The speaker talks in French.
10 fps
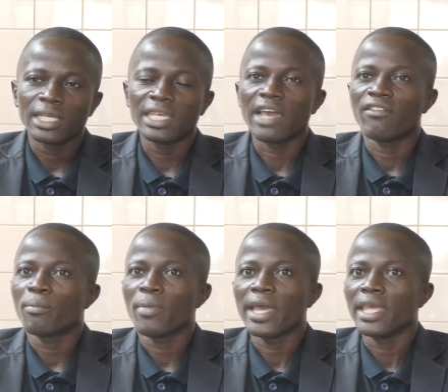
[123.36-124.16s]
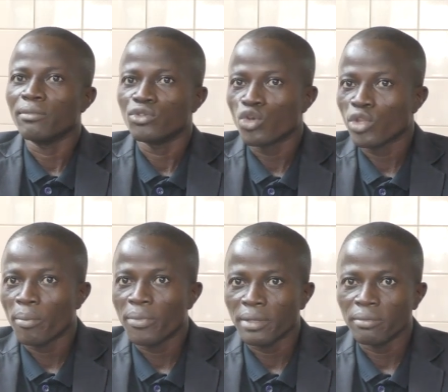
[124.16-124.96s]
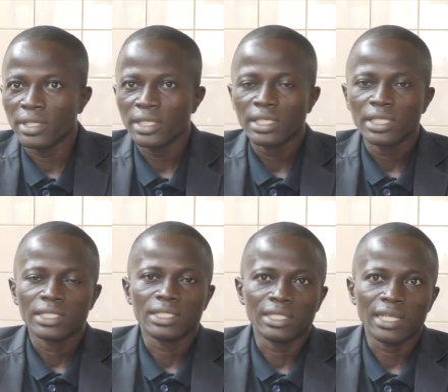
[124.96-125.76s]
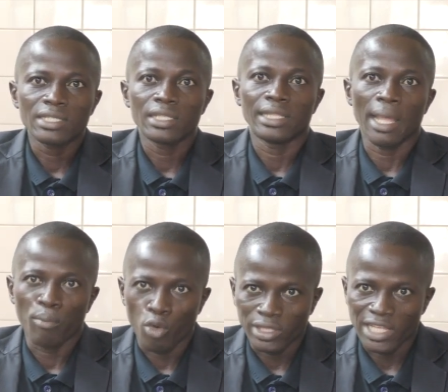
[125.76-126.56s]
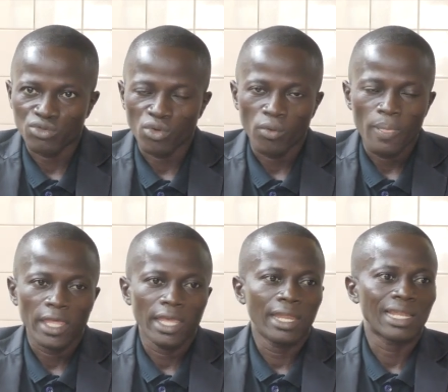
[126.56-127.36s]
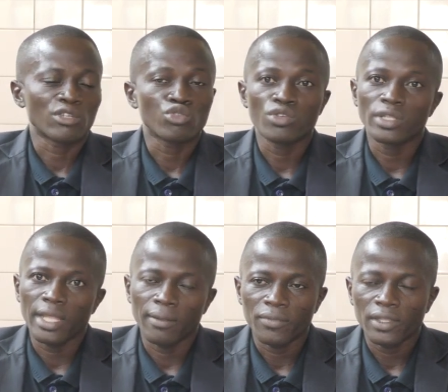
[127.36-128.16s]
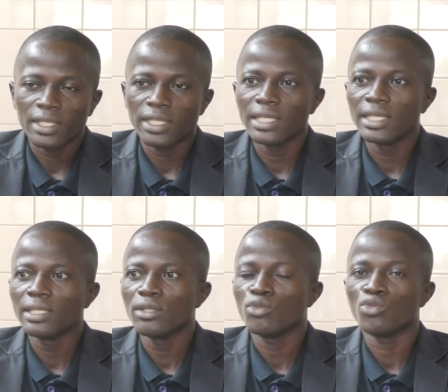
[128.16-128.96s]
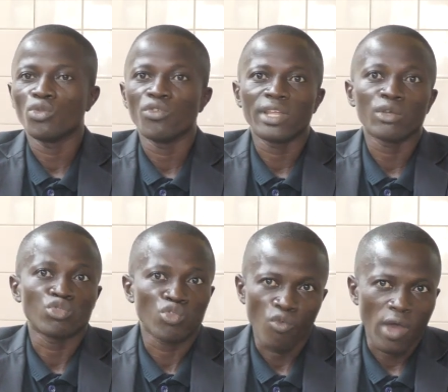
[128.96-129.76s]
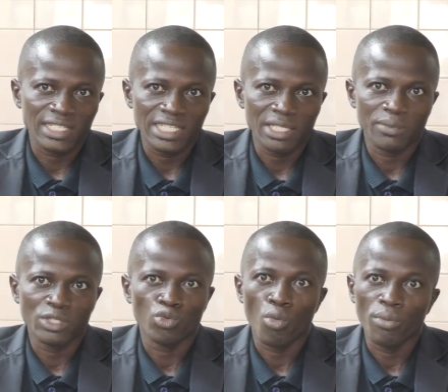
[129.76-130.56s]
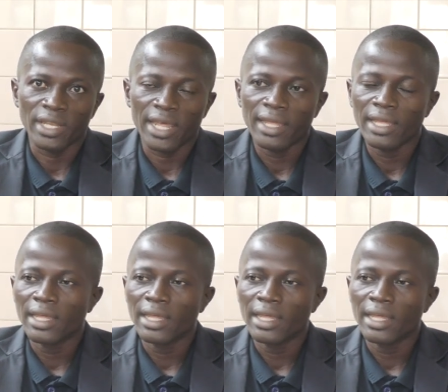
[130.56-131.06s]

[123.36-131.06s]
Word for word: qu'il n'y avait pas émission d'un permis c'était d'importation. Et la société qui devrait recevoir ces espèces au Bénin,